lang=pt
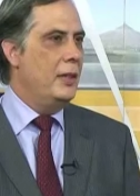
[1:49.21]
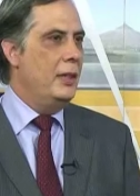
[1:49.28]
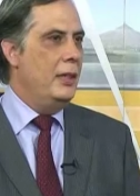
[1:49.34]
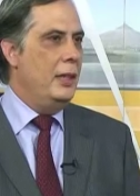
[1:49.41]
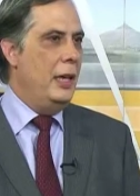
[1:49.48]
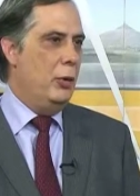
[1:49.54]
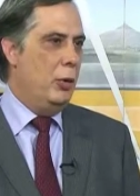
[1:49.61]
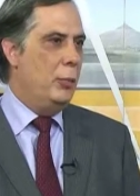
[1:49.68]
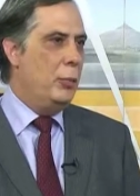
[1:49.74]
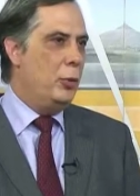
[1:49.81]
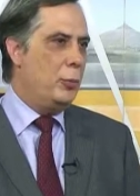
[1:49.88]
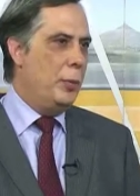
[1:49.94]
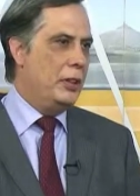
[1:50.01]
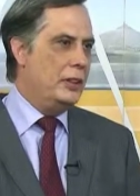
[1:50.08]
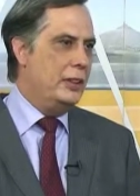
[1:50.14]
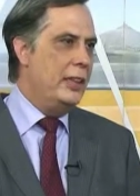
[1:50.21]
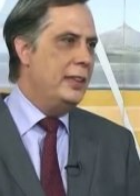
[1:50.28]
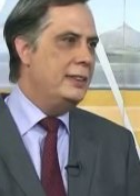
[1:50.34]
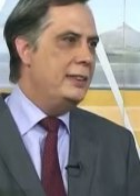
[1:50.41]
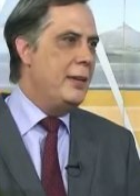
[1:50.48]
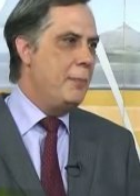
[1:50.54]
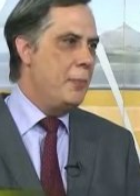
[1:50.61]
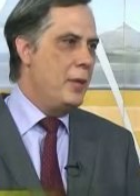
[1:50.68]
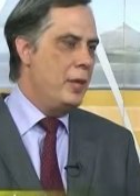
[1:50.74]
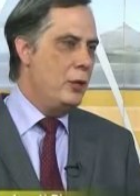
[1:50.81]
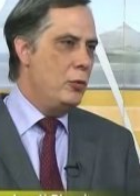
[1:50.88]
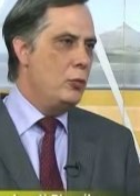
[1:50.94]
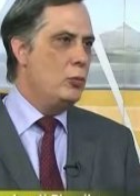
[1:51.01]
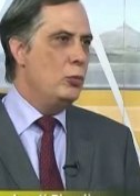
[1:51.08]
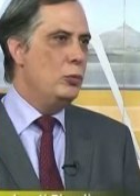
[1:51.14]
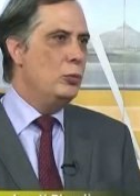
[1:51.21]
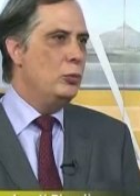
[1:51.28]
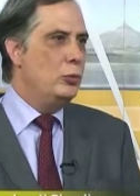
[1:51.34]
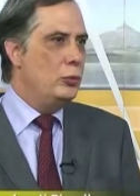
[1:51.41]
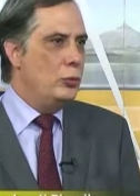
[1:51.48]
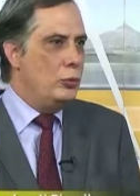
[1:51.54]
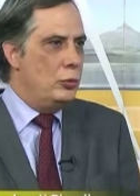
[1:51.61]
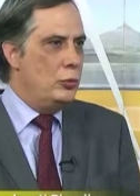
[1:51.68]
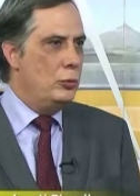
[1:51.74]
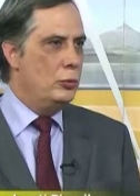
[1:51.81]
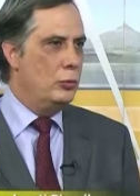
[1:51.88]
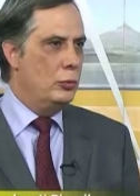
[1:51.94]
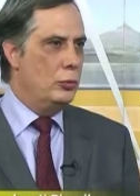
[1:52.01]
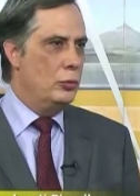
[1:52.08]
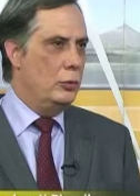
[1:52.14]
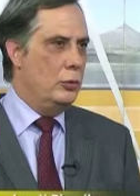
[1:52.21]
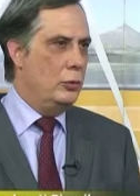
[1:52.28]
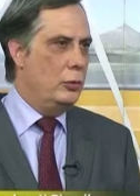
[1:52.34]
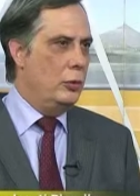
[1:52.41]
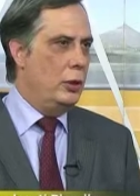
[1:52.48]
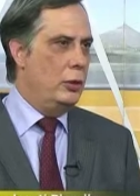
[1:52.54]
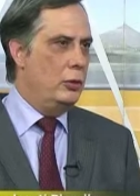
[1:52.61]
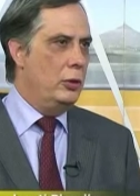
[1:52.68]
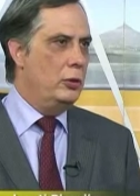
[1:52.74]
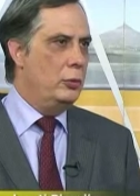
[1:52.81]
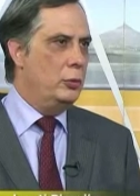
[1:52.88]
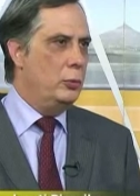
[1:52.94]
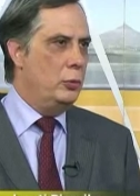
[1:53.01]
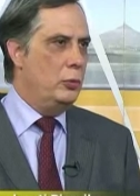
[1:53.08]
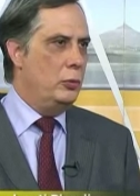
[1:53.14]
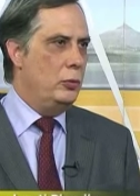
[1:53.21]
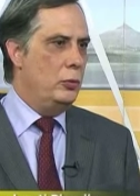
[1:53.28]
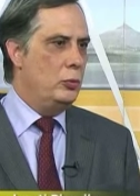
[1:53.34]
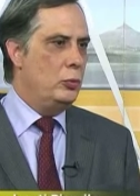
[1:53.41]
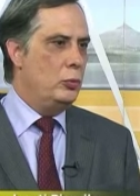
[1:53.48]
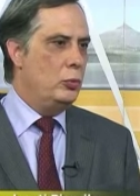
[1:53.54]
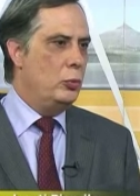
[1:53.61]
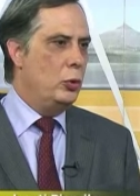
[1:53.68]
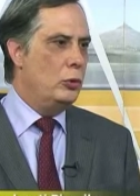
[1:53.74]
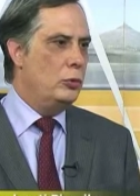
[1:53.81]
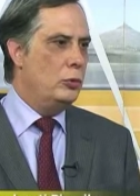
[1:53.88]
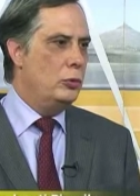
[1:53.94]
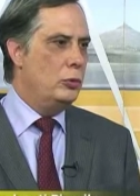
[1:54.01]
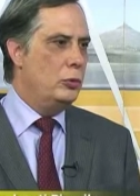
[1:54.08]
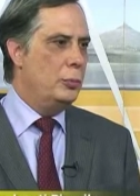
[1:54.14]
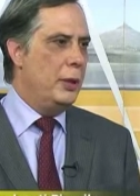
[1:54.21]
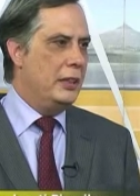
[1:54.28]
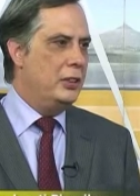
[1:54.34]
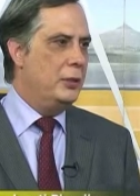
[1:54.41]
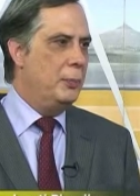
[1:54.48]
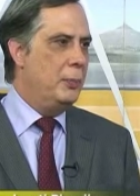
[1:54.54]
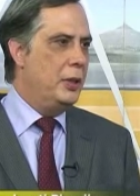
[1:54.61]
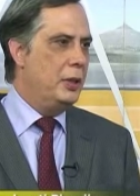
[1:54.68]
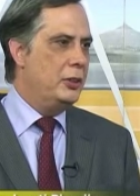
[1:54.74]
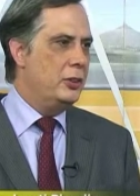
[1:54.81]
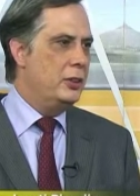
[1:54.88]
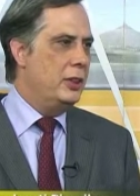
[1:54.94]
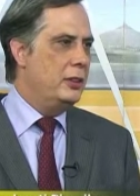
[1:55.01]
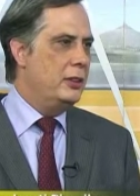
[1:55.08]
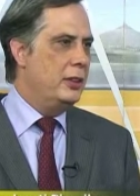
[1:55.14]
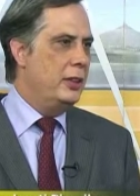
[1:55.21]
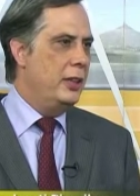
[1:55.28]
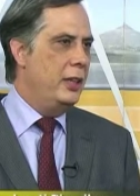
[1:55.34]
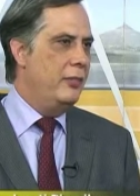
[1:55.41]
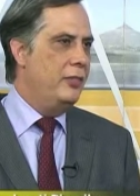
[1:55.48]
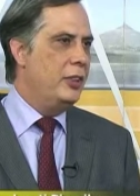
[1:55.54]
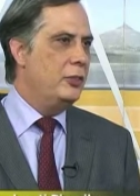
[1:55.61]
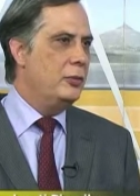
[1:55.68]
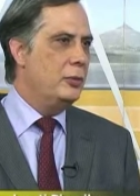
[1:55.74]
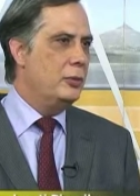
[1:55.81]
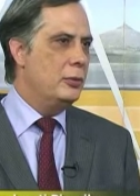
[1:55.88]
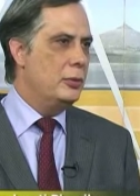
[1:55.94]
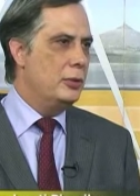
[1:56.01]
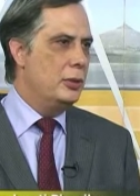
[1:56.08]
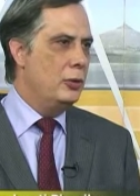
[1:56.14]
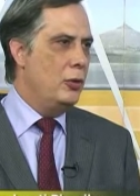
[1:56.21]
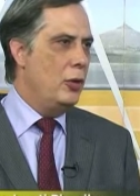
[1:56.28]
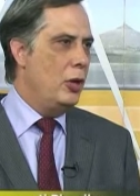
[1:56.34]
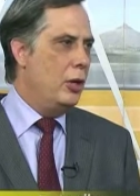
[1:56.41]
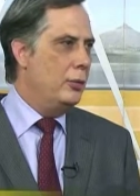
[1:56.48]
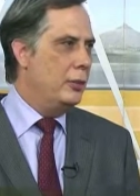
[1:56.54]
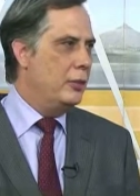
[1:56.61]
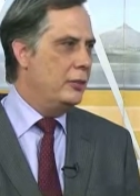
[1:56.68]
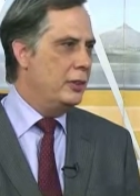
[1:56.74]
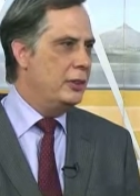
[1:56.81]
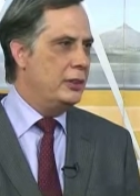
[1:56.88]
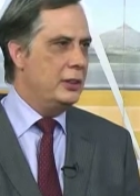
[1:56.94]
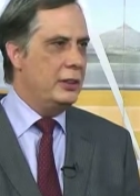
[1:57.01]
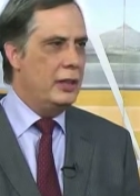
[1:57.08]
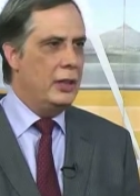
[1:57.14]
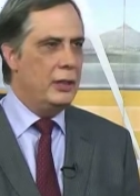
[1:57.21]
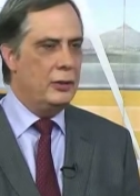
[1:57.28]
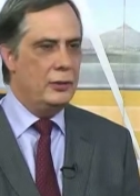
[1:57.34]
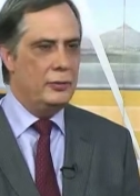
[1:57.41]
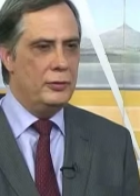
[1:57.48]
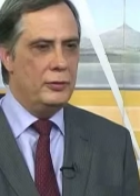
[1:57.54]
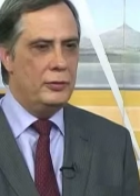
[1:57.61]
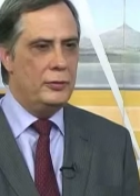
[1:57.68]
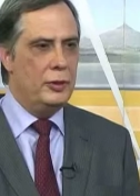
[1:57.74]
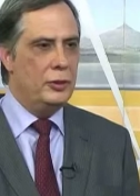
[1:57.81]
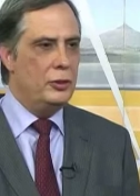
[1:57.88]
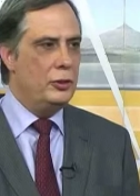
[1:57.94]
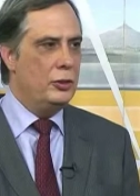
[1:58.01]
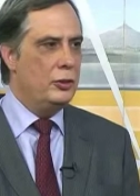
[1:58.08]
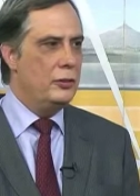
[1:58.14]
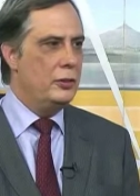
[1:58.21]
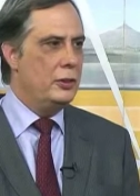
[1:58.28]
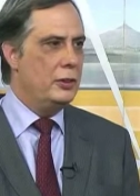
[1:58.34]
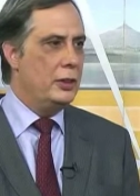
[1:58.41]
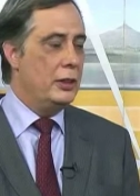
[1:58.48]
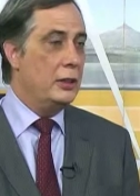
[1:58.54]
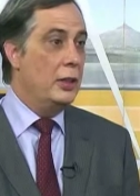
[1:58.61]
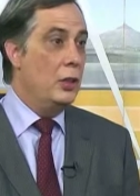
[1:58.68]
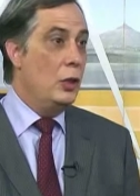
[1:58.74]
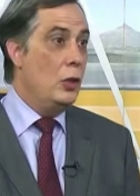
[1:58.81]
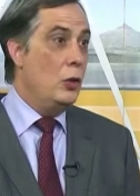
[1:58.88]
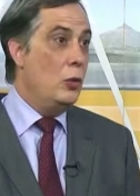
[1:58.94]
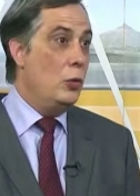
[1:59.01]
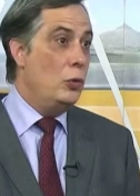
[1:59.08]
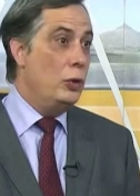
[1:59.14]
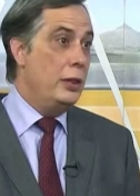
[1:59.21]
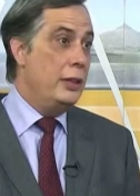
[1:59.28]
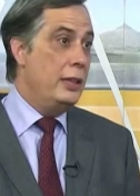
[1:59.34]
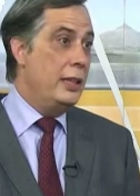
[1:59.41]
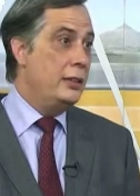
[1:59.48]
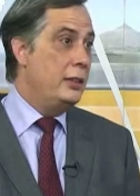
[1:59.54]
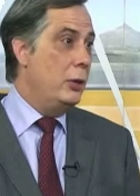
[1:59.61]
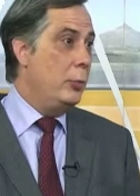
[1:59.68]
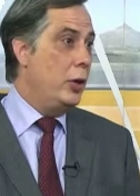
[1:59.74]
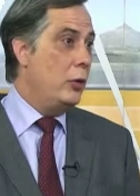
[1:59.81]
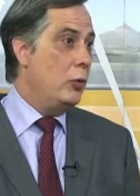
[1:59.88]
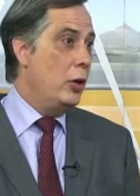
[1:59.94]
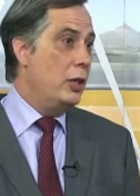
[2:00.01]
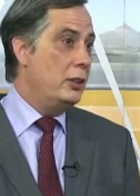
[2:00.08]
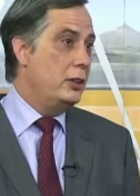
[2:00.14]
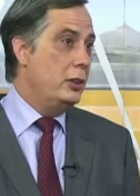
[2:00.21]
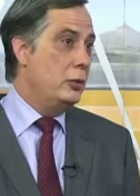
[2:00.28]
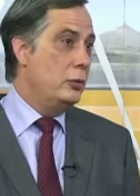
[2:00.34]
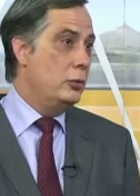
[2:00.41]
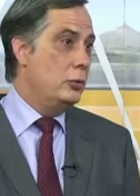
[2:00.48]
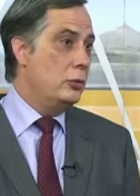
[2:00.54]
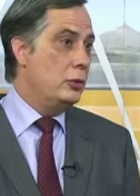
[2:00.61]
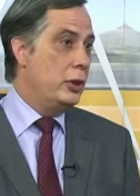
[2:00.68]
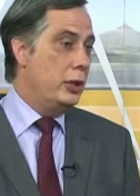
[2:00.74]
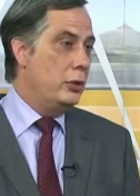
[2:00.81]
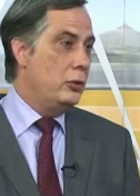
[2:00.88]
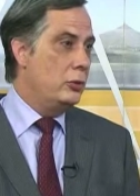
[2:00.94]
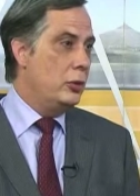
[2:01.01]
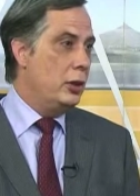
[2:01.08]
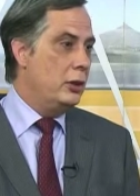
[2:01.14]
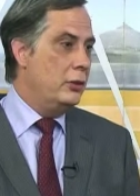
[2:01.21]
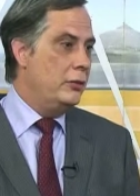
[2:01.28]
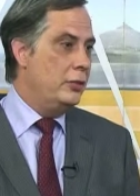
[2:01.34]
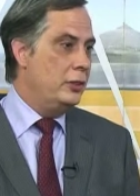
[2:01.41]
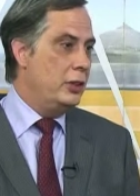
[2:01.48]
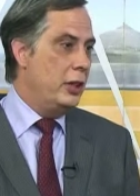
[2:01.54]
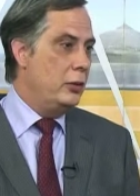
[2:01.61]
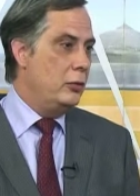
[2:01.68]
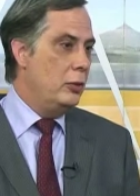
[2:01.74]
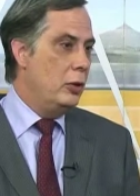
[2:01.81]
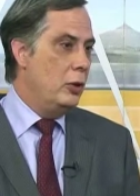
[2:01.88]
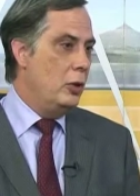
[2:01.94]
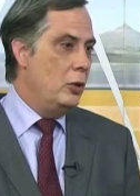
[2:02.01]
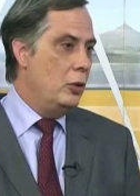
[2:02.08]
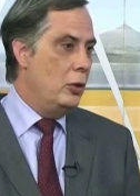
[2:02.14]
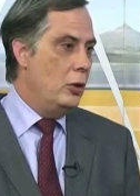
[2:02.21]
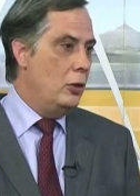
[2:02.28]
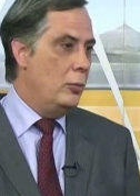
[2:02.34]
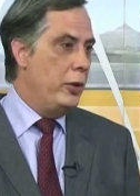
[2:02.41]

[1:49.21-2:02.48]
É uma preocupação em receber os, o, as, o, todos os participantes desse evento enorme que vai se dar, um evento festivo, etc. Em dezembro agora se reuniu o CNJ e fizeram uma